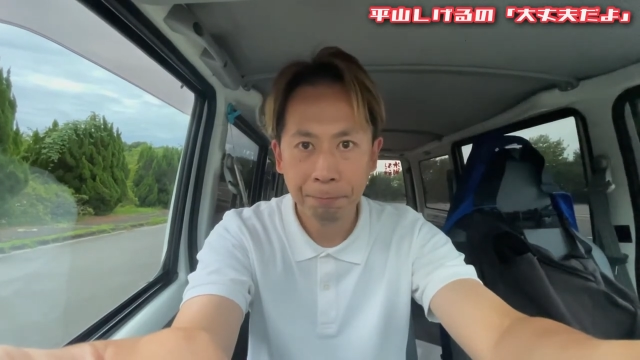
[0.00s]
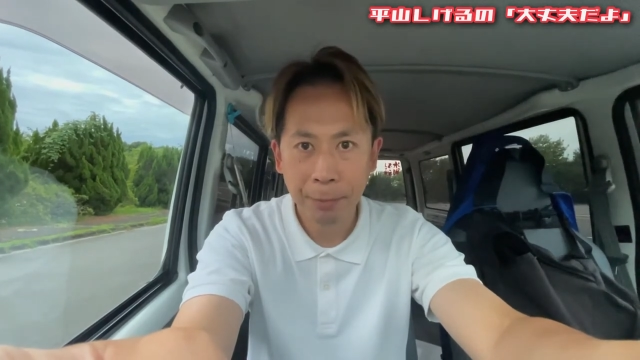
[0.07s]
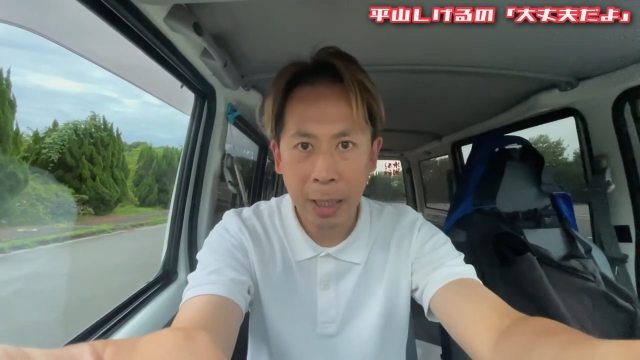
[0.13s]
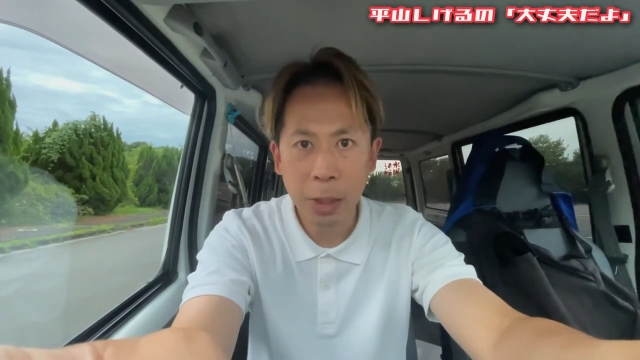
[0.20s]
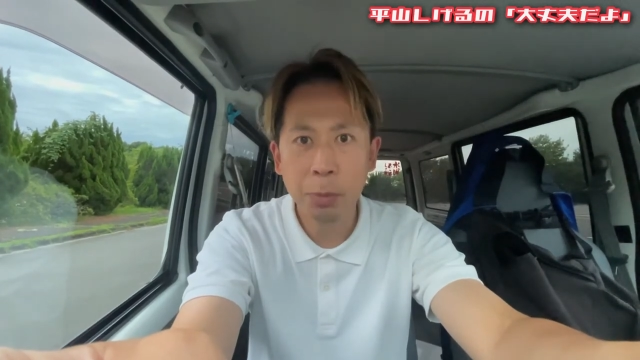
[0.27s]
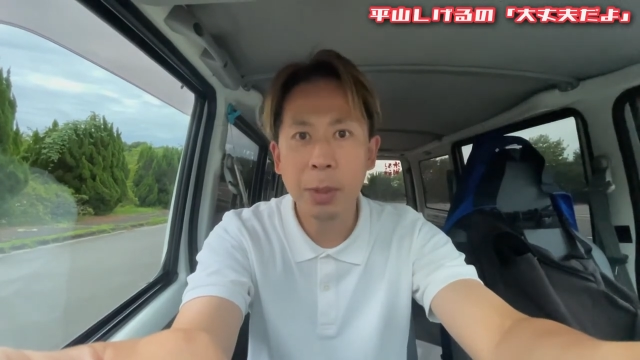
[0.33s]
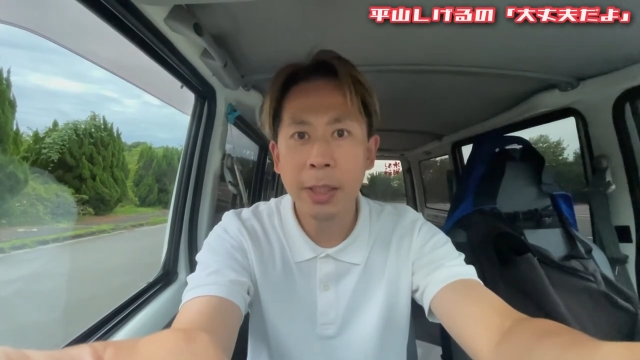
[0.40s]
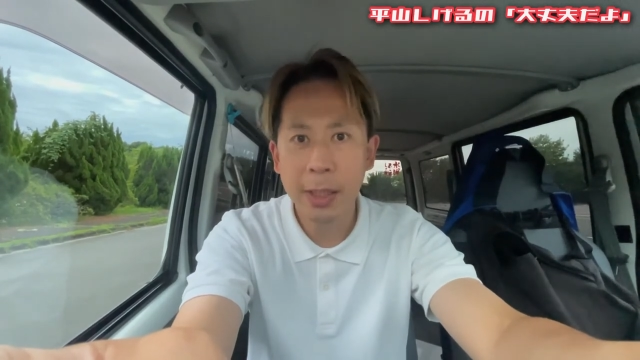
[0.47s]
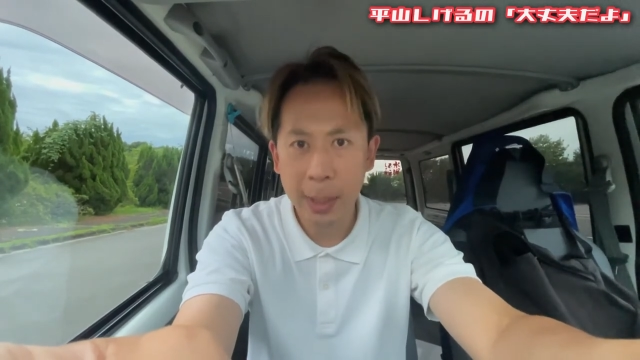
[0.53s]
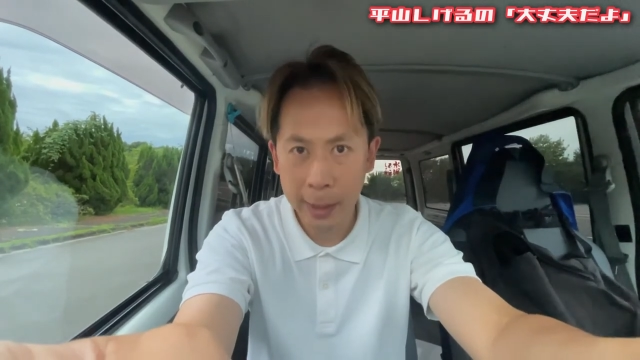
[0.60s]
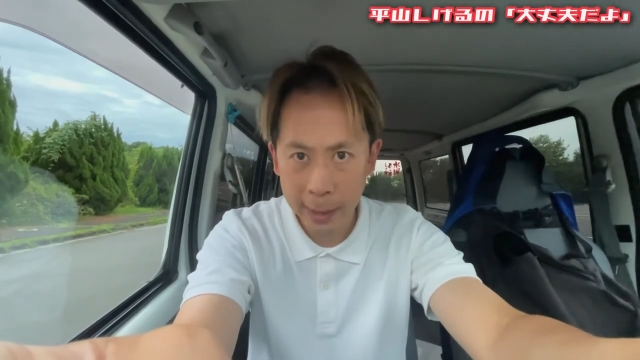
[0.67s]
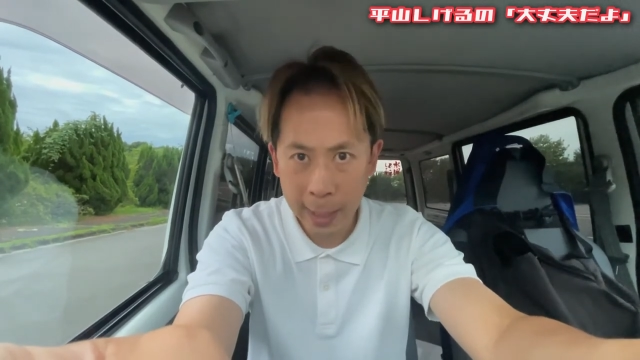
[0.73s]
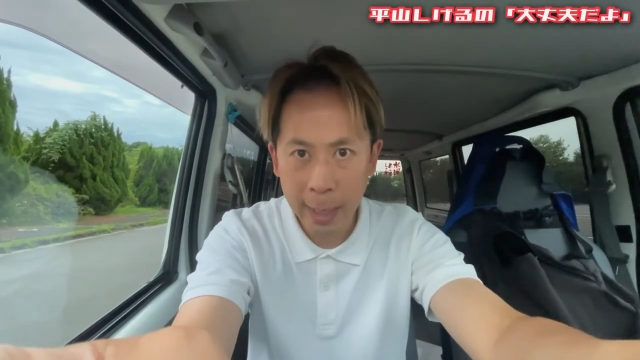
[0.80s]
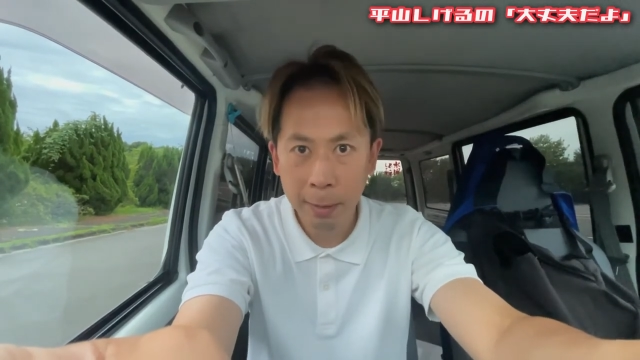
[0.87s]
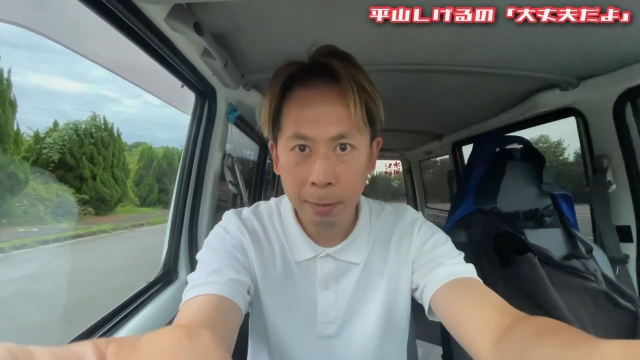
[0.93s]
大丈夫ですか
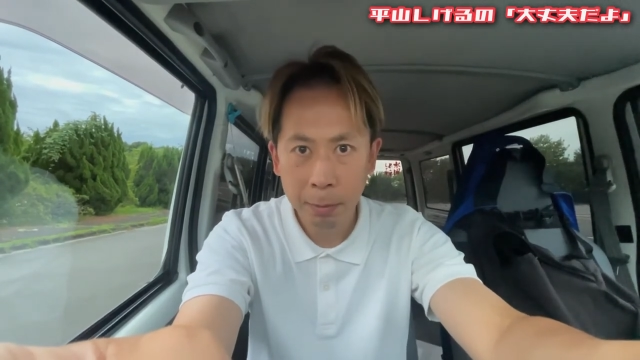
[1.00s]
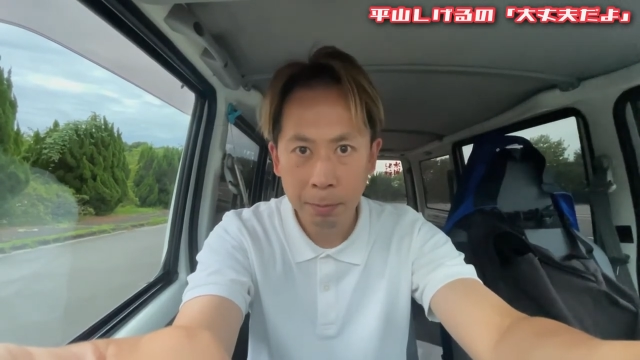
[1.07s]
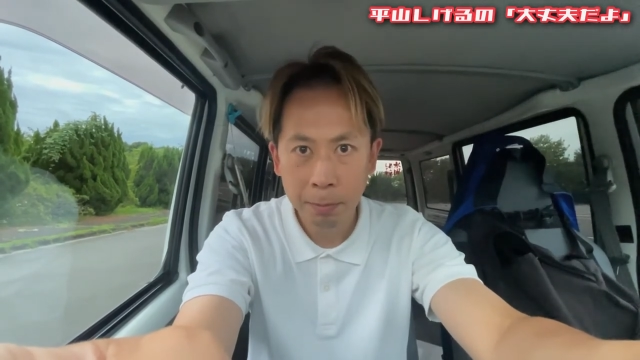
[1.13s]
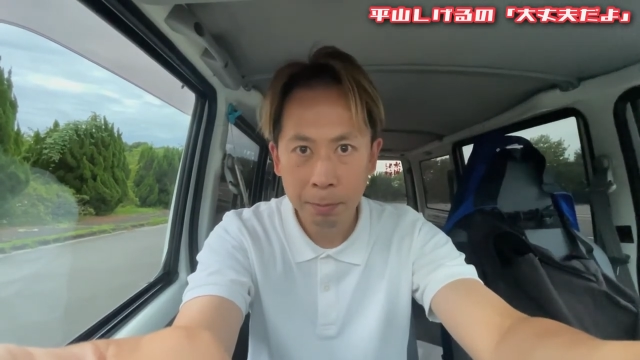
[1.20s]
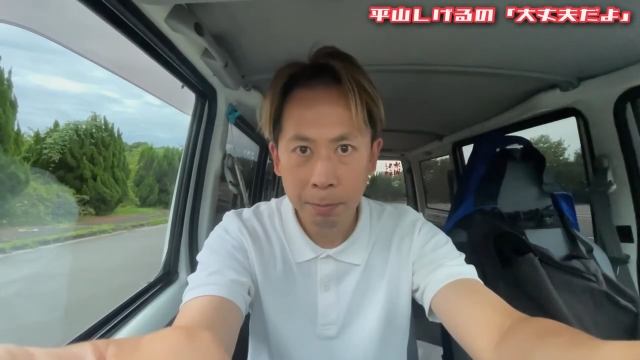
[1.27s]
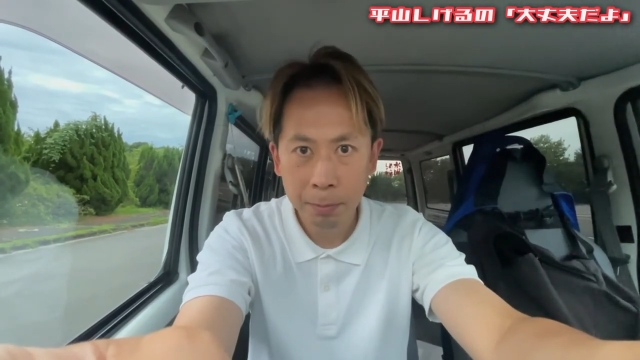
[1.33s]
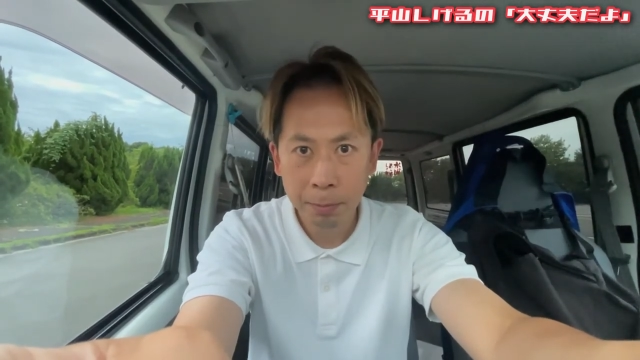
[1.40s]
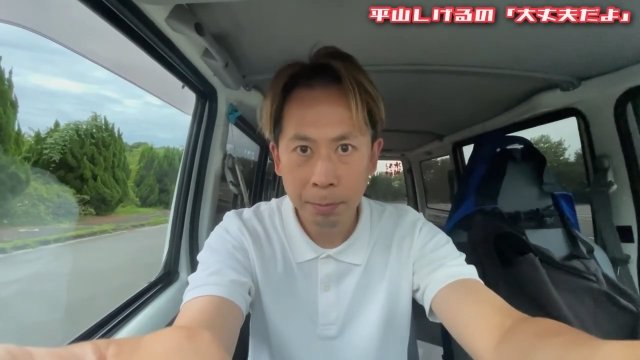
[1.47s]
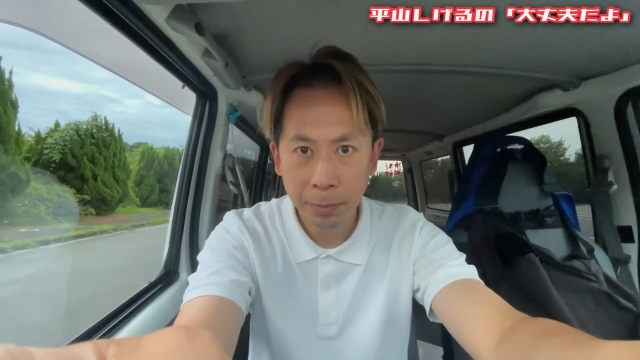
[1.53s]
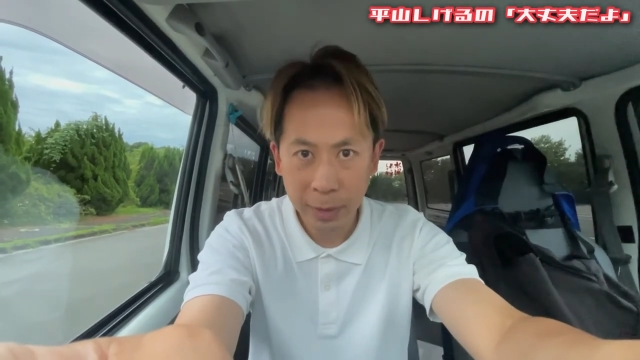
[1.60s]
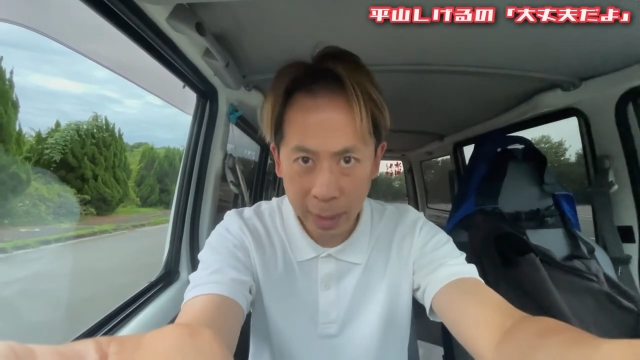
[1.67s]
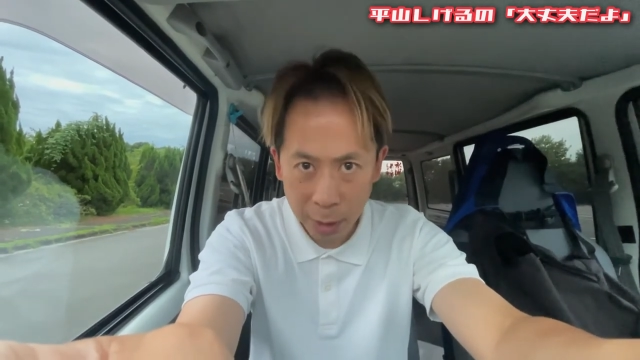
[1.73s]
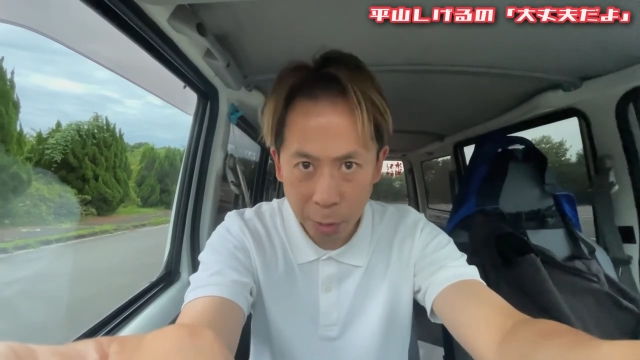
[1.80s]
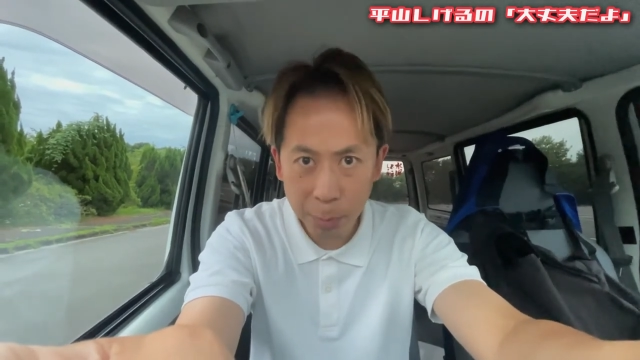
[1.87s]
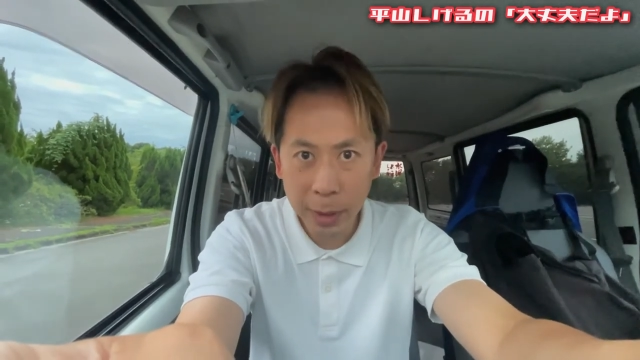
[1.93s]
らね。大丈